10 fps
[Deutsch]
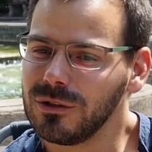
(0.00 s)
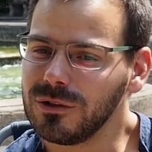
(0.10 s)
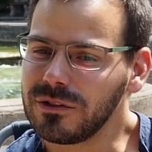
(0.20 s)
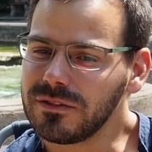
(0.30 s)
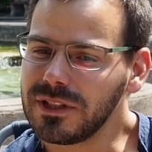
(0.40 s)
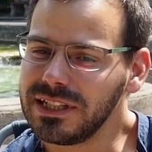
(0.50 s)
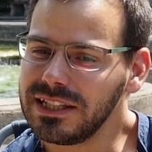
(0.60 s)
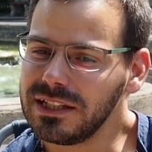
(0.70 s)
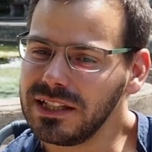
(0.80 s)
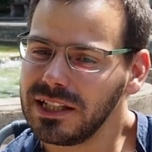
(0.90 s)
Und
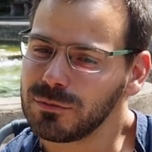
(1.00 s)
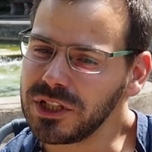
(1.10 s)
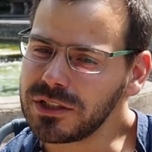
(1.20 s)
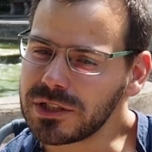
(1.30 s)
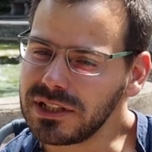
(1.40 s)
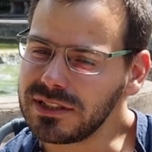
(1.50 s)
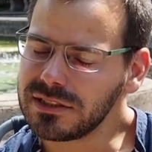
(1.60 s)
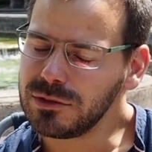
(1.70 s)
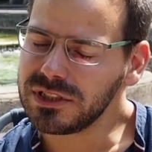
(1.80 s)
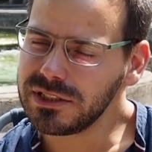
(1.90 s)
ich möchte stattdessen
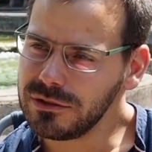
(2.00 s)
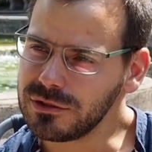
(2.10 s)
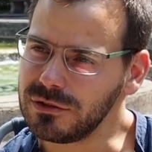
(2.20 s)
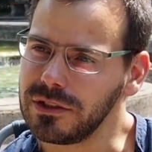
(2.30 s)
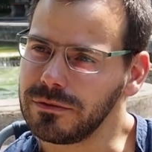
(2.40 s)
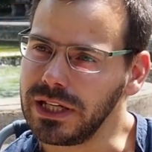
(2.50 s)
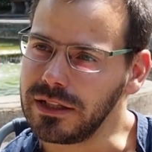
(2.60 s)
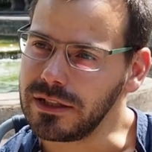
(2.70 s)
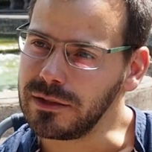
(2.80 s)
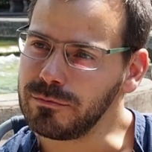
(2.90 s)
die Beziehung zu ihr
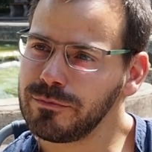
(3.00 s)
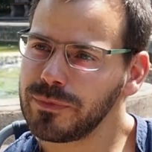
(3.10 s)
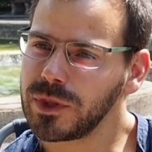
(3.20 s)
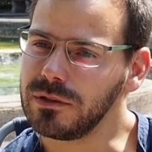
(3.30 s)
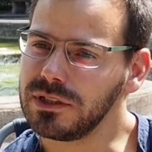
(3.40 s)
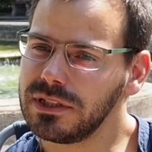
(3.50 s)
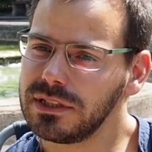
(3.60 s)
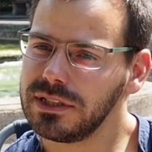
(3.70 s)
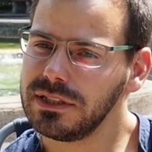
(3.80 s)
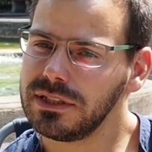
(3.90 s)
verändern. Und
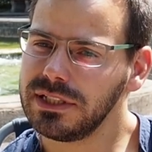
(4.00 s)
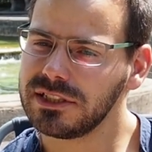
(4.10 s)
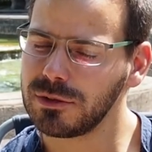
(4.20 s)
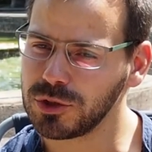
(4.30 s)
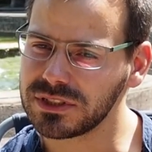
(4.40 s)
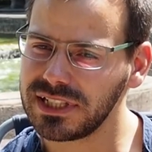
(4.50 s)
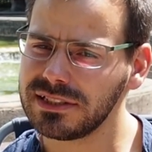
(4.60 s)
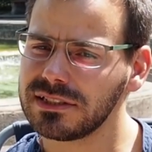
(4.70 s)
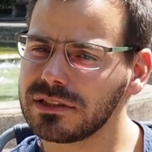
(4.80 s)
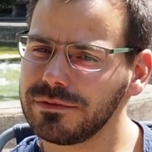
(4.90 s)
dieser
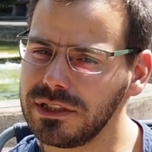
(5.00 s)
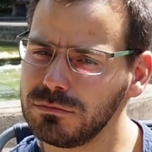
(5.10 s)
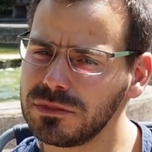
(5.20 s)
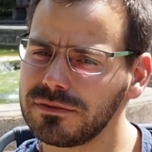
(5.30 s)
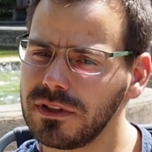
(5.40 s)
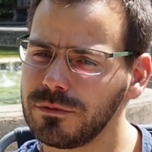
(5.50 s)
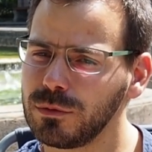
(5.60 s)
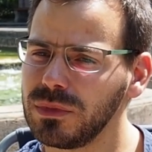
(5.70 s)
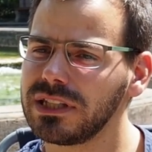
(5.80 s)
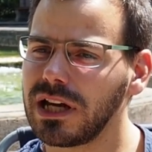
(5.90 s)
Prozess des Films war für
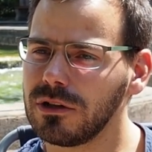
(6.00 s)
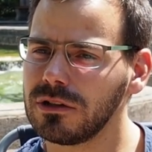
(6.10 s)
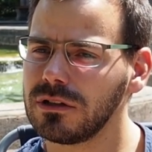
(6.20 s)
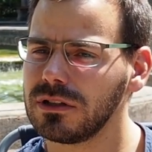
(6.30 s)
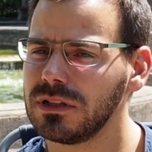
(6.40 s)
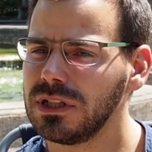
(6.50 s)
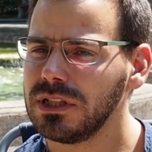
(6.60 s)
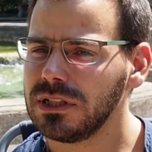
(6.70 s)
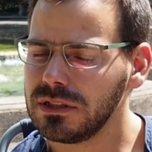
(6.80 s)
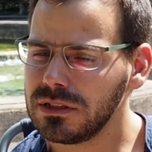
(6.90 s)
mich auch
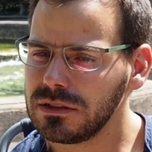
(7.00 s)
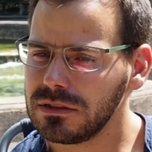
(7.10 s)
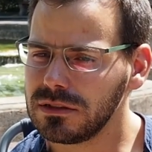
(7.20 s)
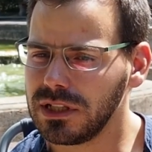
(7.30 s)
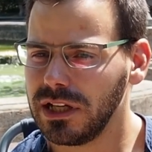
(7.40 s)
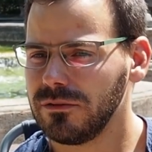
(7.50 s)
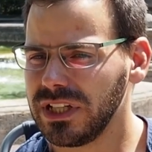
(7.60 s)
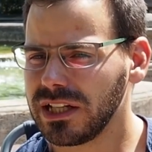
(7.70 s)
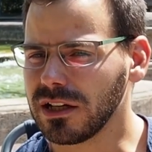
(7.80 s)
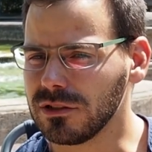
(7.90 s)
ein
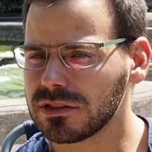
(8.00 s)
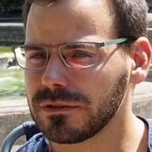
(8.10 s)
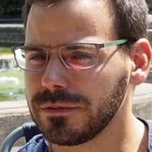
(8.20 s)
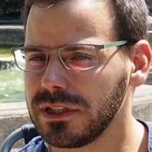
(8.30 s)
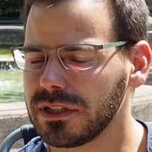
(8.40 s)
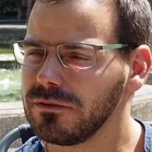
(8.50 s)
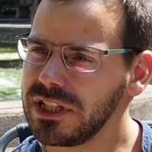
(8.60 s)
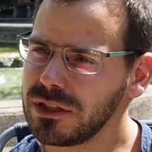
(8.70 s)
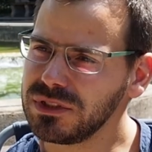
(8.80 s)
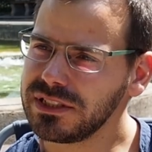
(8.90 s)
Weg herauszufinden,
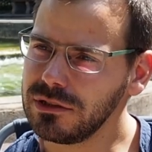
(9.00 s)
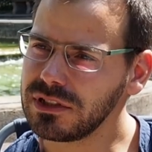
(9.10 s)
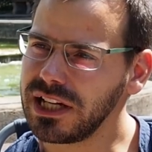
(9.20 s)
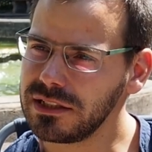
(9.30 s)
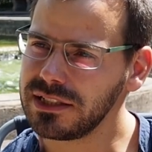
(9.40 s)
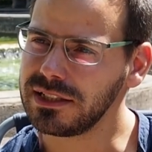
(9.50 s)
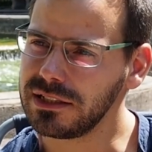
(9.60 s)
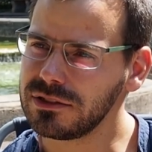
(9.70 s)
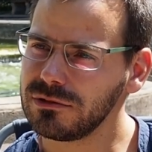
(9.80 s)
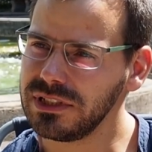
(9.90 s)
welche Beziehung kann ich
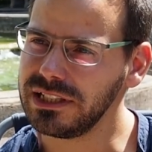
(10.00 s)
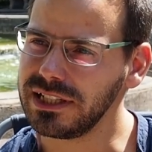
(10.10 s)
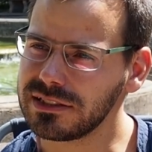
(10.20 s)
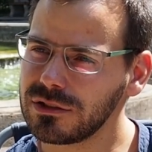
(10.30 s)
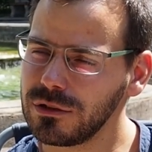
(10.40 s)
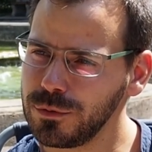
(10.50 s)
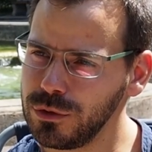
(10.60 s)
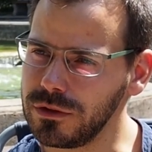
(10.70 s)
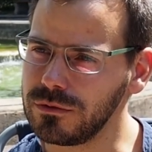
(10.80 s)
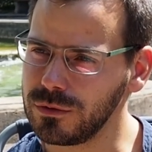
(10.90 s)
denn zu ihr jetzt noch
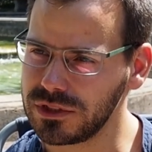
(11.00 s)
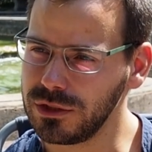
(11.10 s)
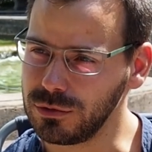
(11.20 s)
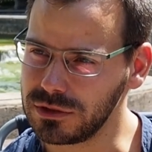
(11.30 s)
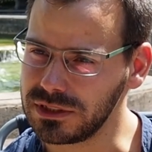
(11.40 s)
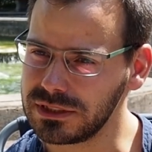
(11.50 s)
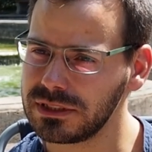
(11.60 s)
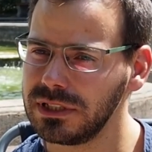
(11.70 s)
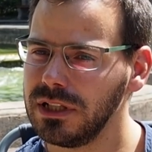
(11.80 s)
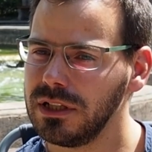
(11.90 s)
führen, wo sie tot ist?
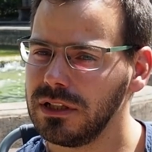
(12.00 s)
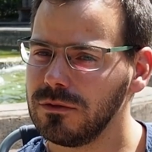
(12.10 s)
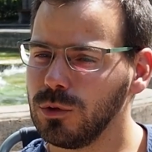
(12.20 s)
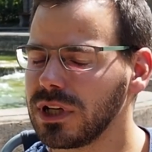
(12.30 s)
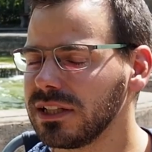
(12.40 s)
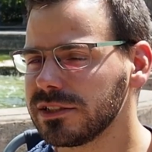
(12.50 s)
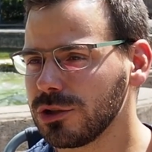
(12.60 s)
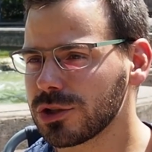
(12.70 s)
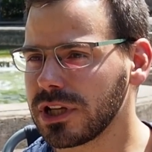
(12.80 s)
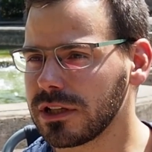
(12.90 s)
Wo kann sie
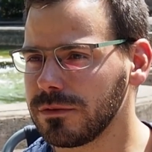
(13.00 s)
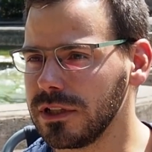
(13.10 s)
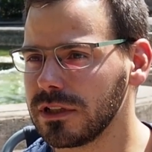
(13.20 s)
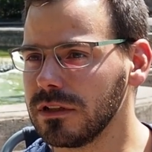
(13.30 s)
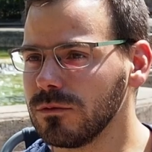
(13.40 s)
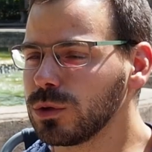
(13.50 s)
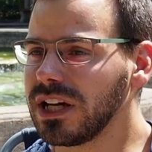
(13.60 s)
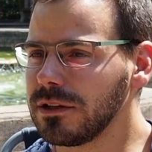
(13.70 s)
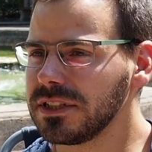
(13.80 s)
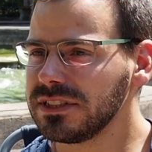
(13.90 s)
noch stattfinden? Wo
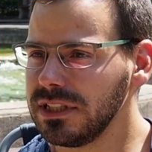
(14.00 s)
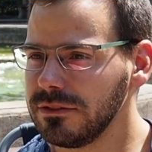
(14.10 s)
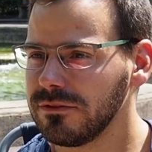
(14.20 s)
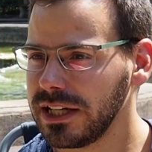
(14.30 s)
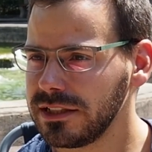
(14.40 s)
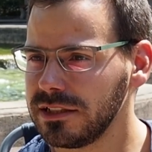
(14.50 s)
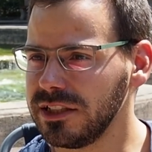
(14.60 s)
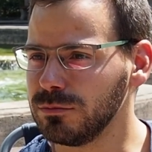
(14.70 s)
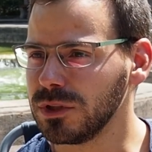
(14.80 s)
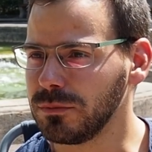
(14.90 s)
darf ich sie
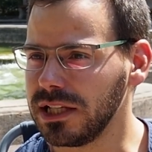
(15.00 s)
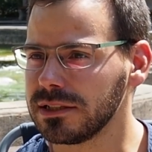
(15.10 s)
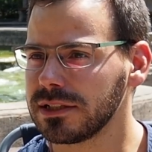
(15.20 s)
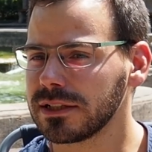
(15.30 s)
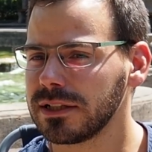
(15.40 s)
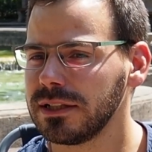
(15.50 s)
weiterlieben im Alltag?